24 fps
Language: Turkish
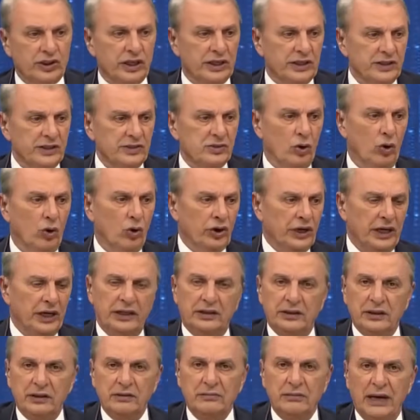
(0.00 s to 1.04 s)
E 18,
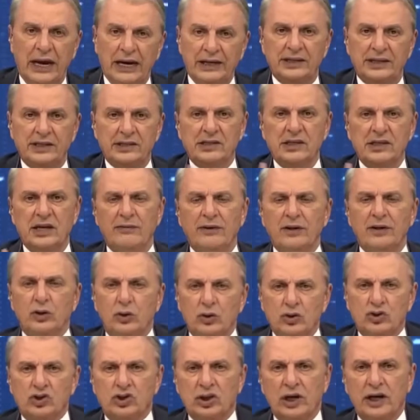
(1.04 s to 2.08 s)
17 herkesin
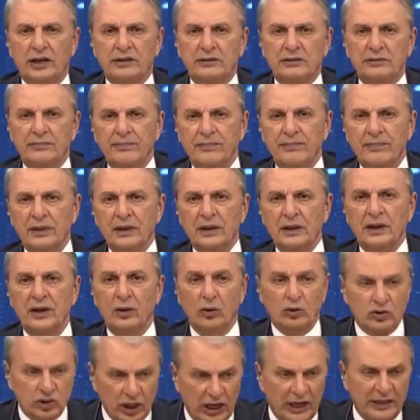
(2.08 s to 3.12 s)
eve dönüş saat.
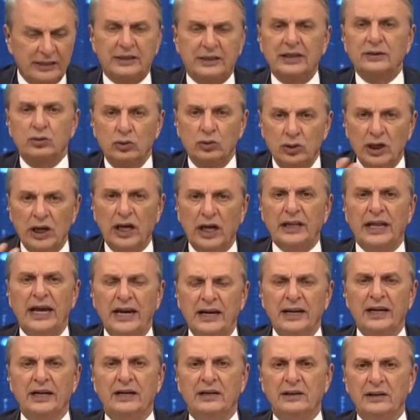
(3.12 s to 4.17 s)
E o saatte
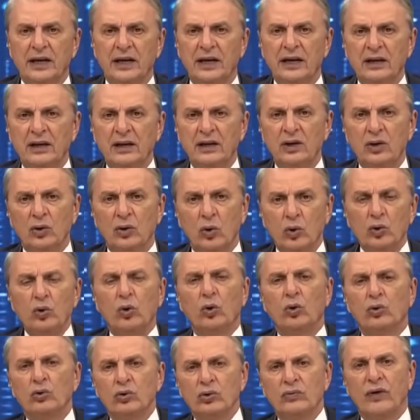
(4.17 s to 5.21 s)
dünyanın her yerinde
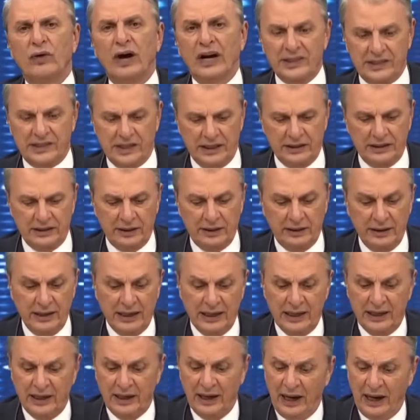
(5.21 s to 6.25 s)
o yoğunluk var
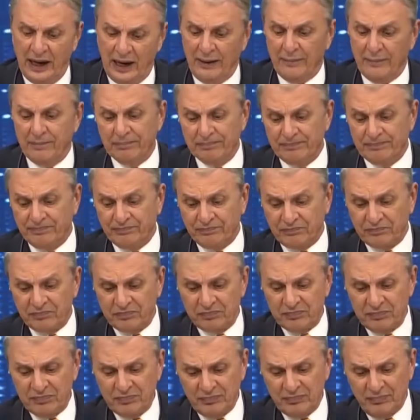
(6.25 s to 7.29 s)
zaten.
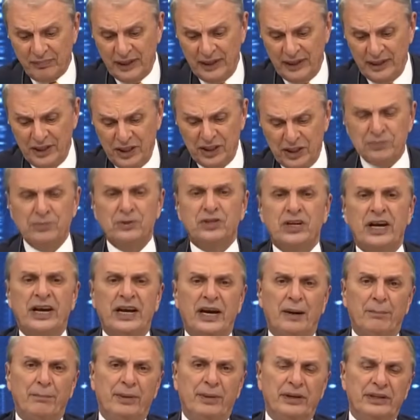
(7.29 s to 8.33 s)
Ha
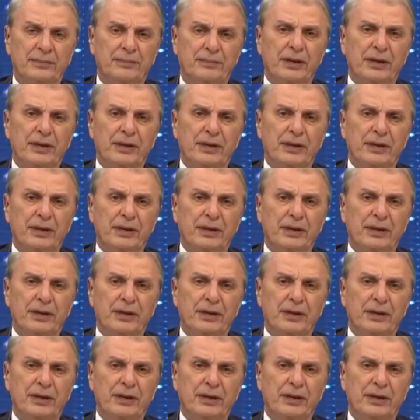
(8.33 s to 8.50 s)
hiçbir şey